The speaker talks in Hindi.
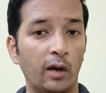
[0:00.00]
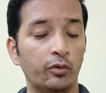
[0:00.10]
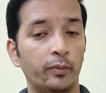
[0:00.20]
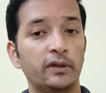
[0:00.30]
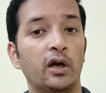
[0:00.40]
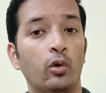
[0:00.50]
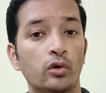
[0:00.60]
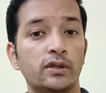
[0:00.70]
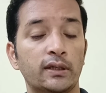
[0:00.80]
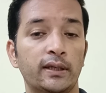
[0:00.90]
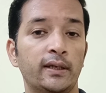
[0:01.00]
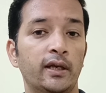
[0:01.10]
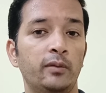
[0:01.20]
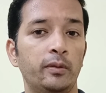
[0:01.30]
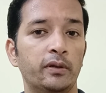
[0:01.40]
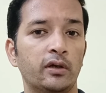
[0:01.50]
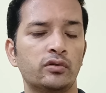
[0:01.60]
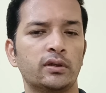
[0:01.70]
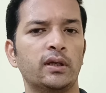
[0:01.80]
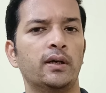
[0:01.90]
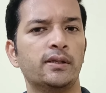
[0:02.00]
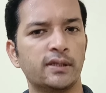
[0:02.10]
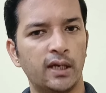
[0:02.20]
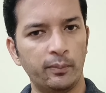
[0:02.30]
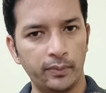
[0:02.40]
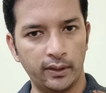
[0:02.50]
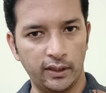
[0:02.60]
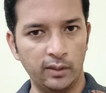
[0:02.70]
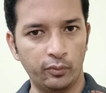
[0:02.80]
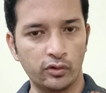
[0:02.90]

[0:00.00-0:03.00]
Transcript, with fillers: आपको पता हो सकता है नहीं भी पता हो सकता हर जगह आप नहीं